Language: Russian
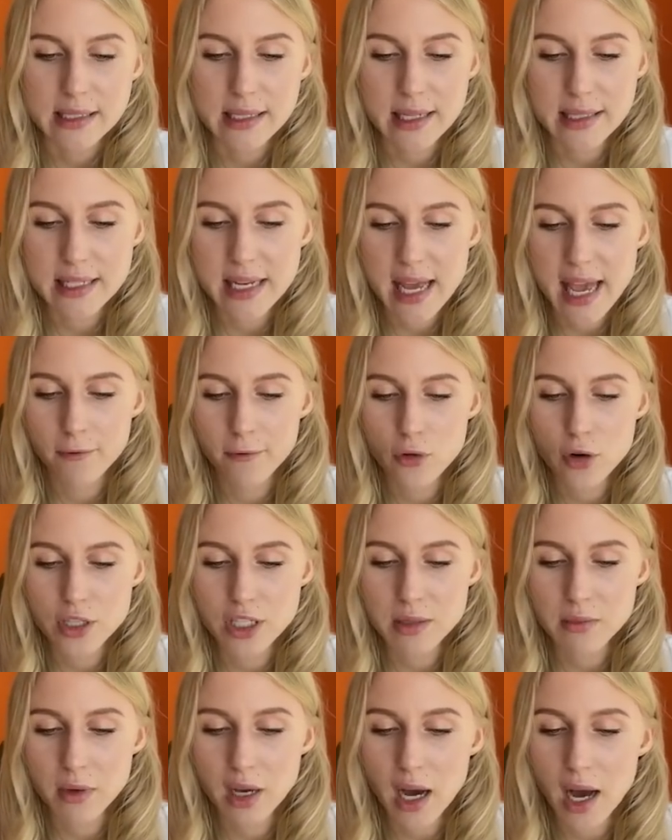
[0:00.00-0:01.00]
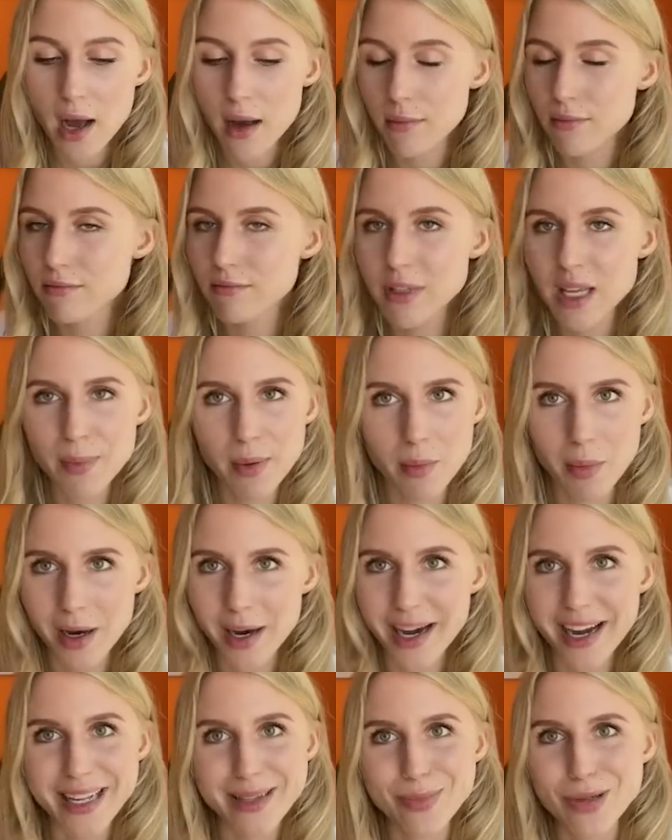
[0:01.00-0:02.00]
Кстати, 8К не
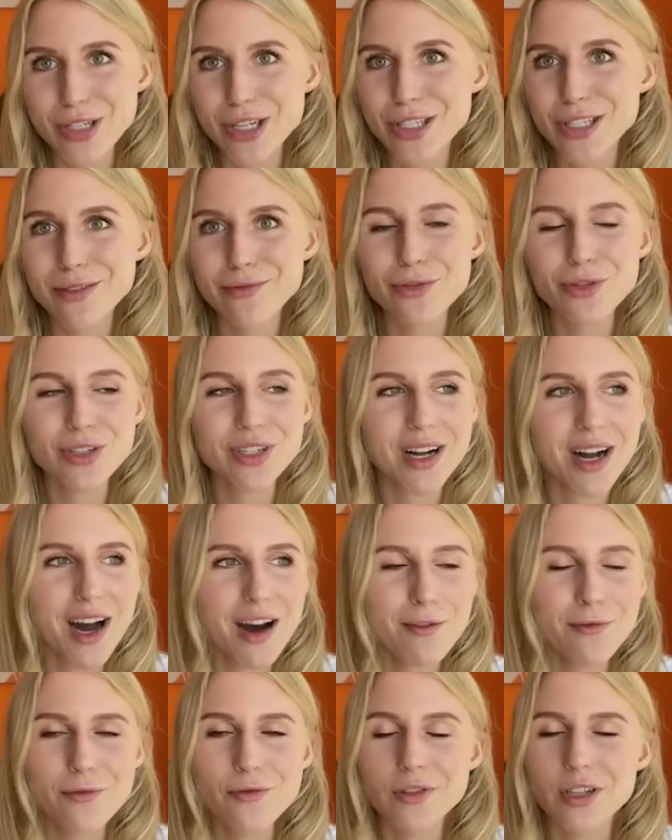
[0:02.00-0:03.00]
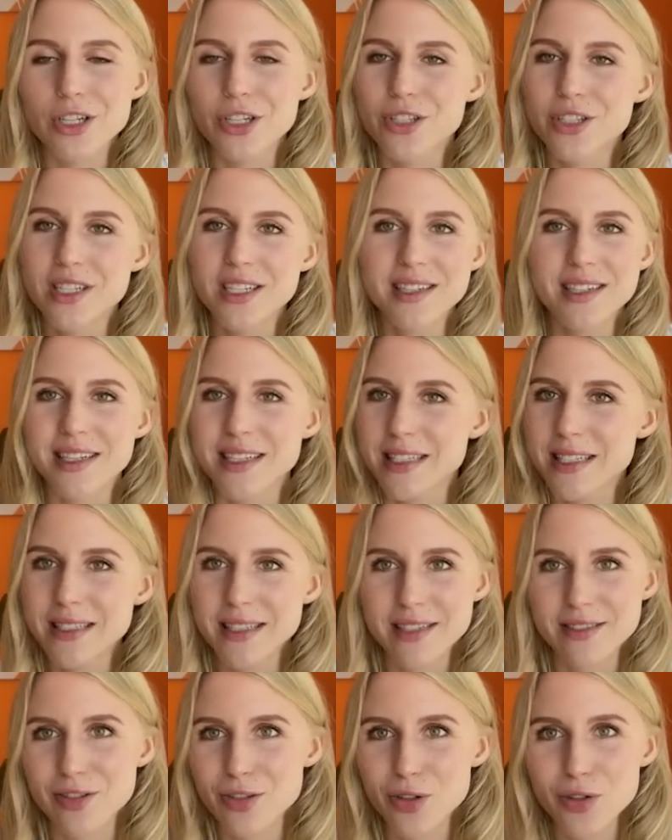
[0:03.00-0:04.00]
помогает. Пишите 8К, Full HD,
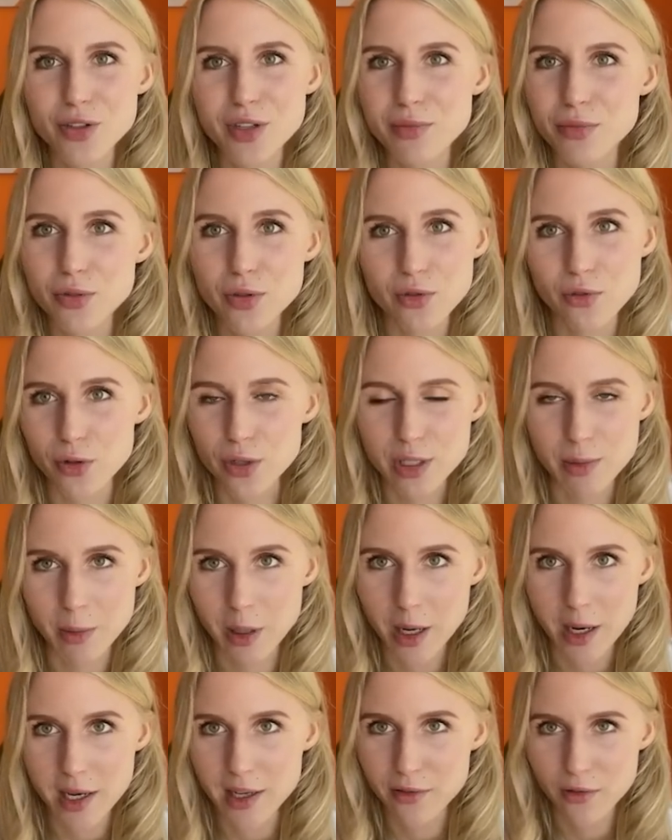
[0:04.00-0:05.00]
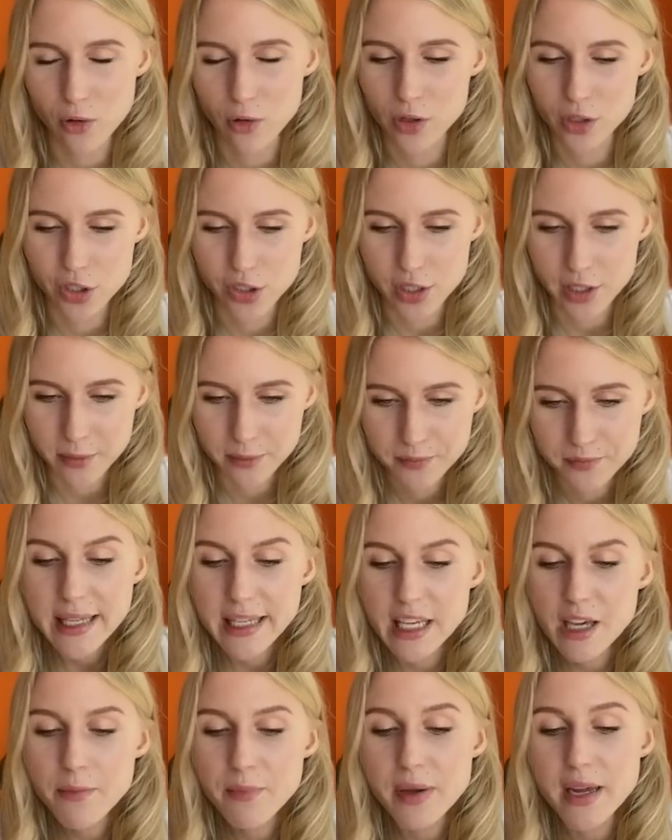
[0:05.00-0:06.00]
картинка все равно не будет 8К и Full HD.
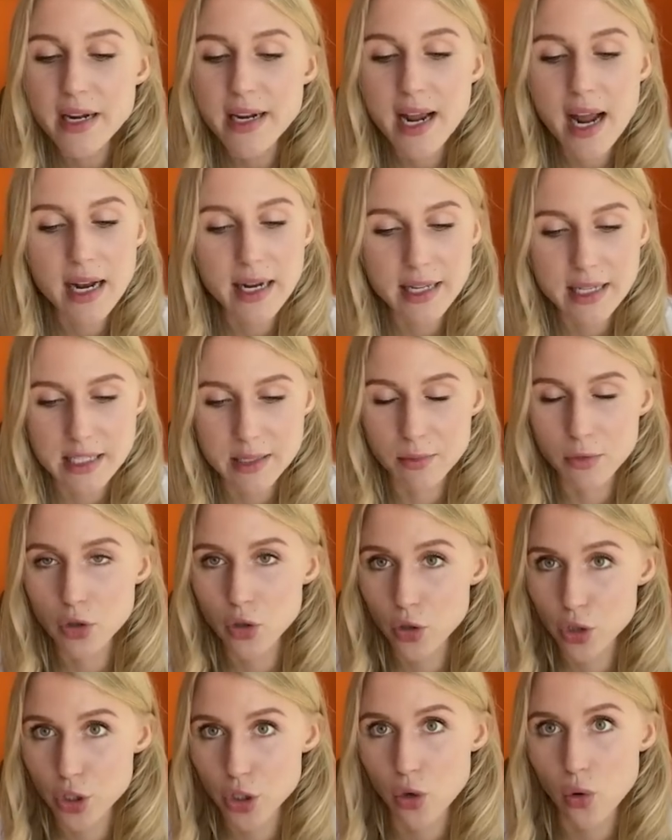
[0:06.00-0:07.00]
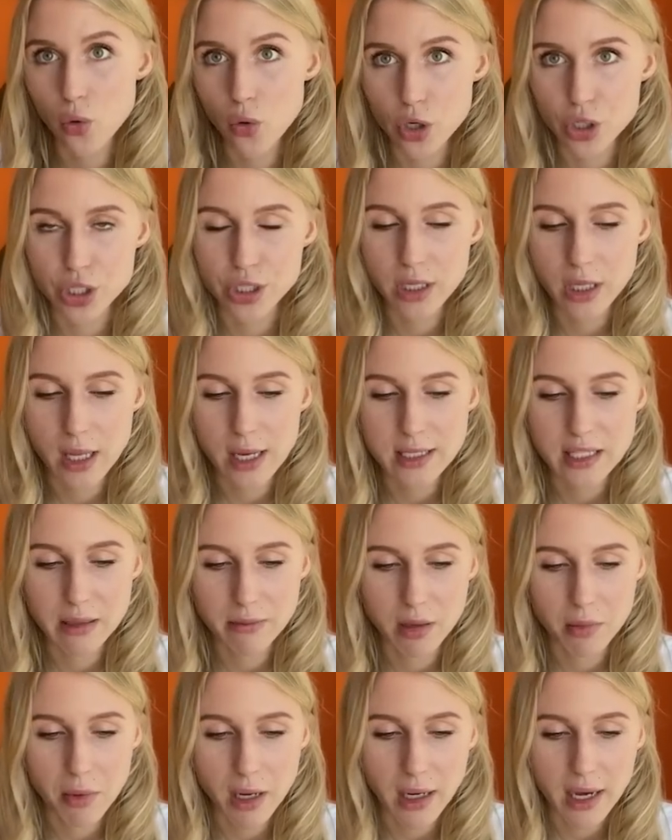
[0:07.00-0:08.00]
Гиперреализм тоже очень
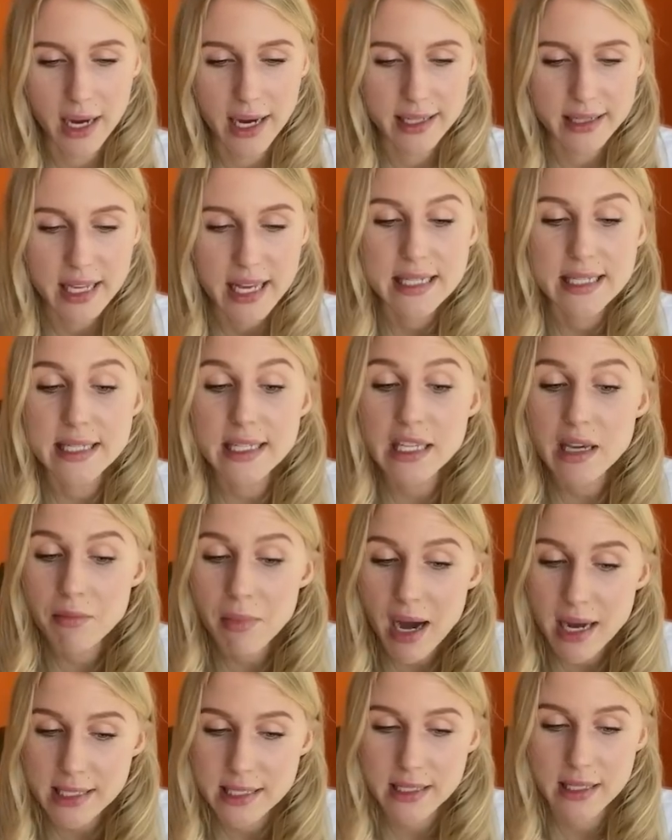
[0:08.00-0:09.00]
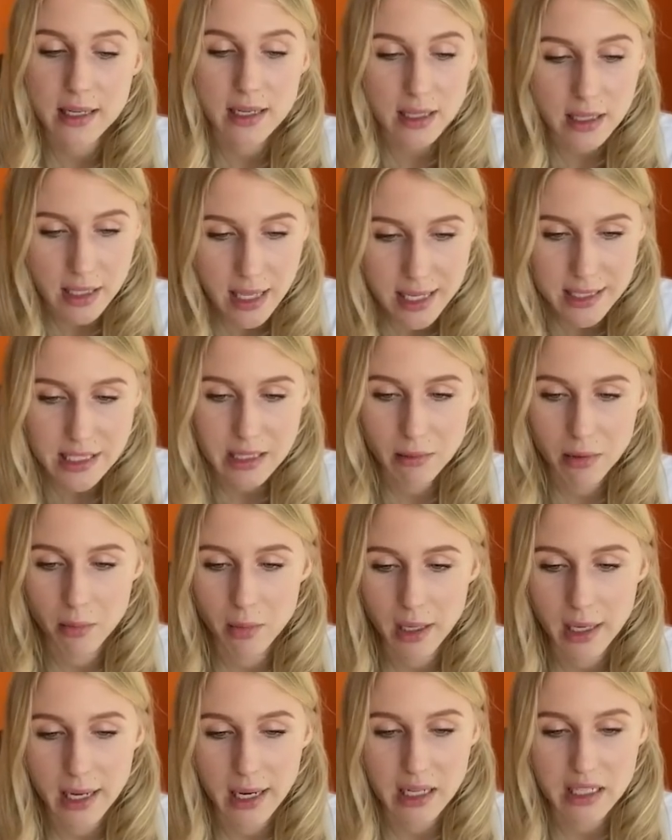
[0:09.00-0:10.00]
классно помогает. Cinematic классно
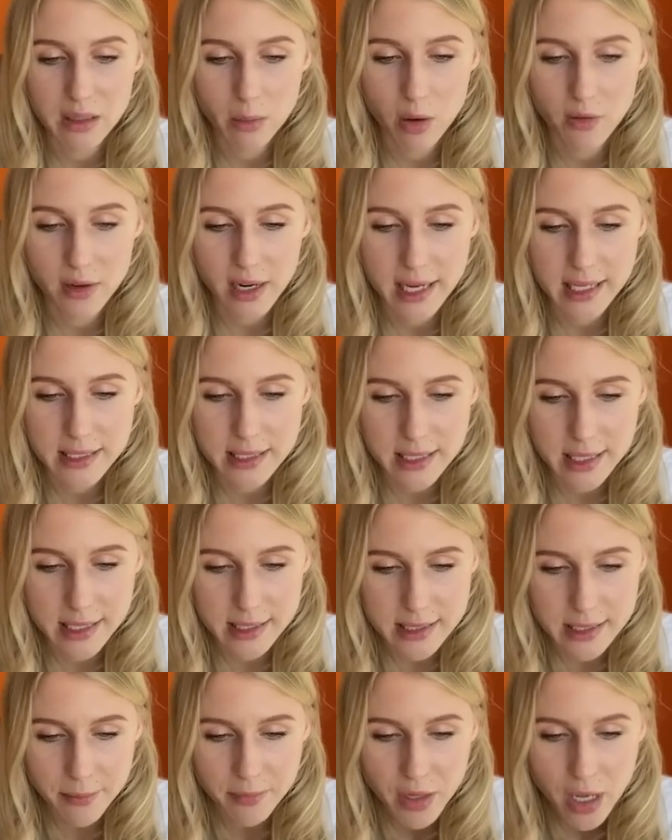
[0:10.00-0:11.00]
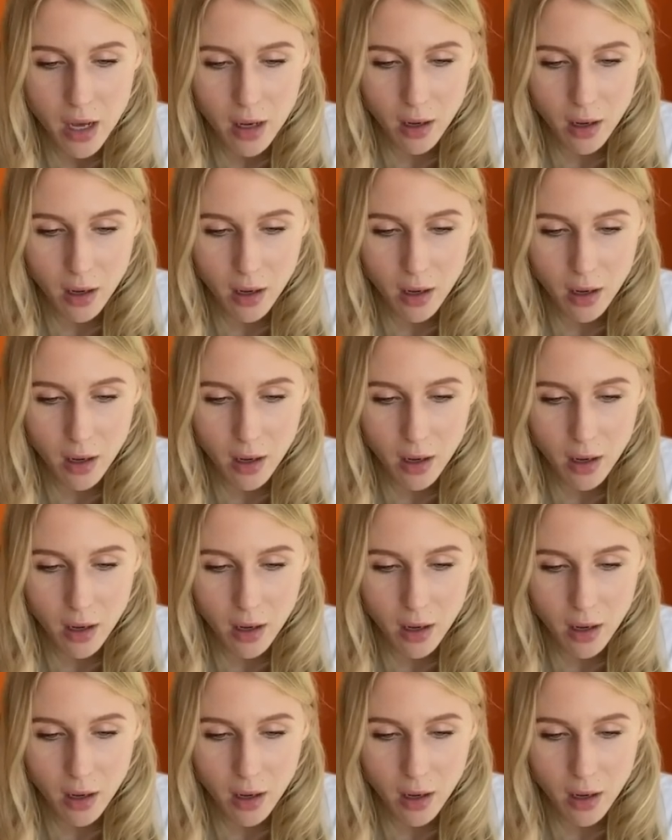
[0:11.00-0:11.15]
помогает, добавляйте эти.